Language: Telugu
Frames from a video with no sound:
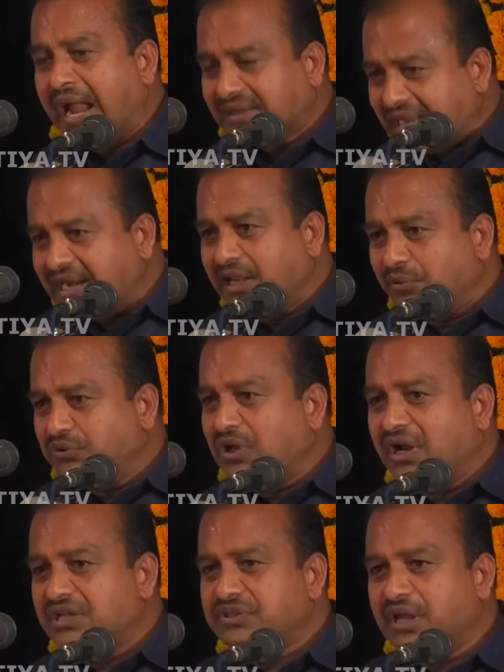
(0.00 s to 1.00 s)
అట్లాంటి
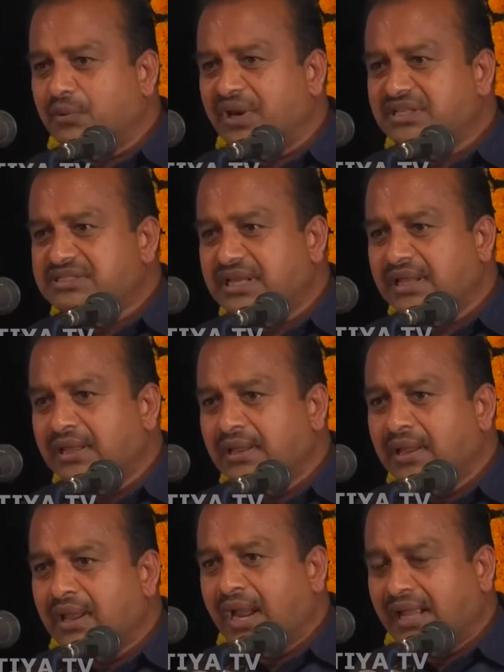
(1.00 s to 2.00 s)
ఉద్యోగస్తుల గురించి
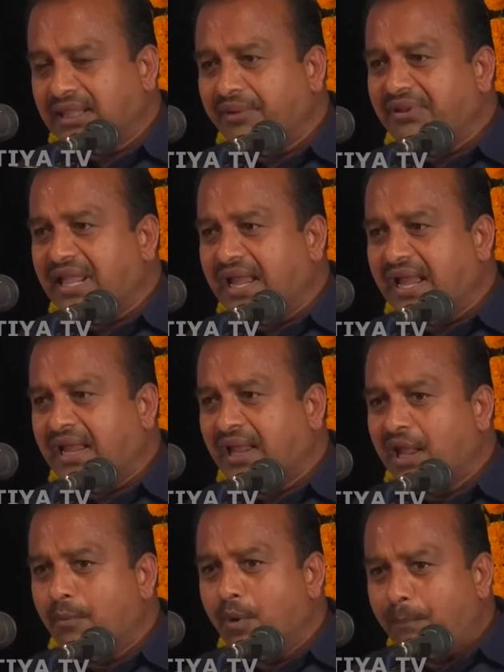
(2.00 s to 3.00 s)
అదేవిధంగా
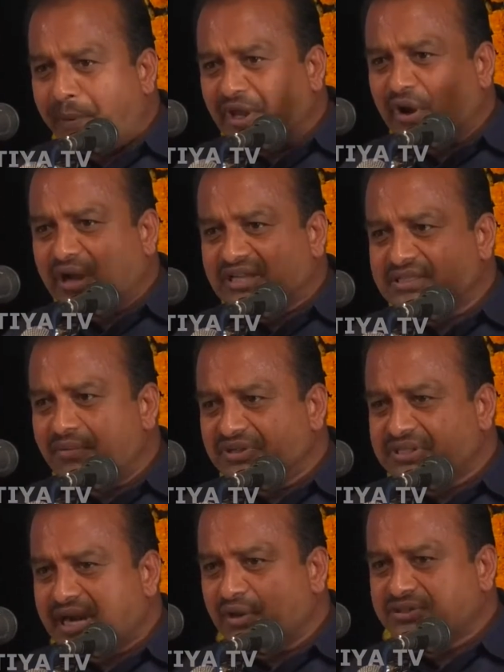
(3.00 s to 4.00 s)
ముప్పై ఒక్క
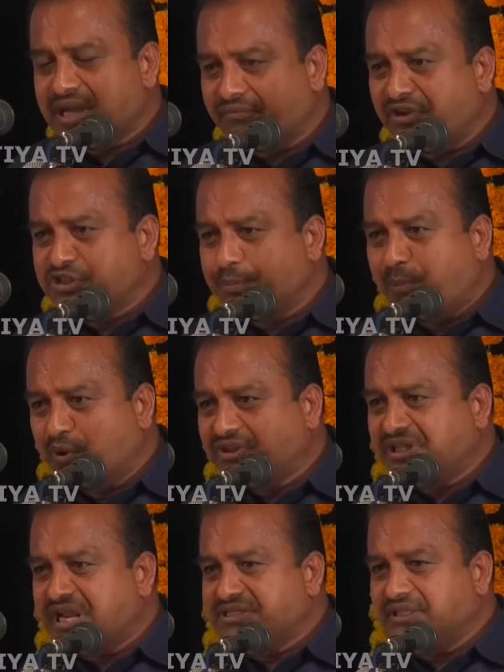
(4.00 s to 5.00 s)
సంవత్సరాలు సర్వీస్
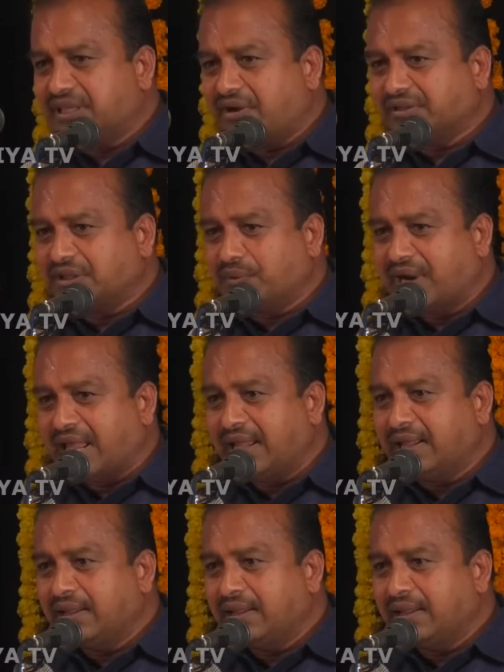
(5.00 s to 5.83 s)
పూర్తి చేసిన తర్వాత కూడా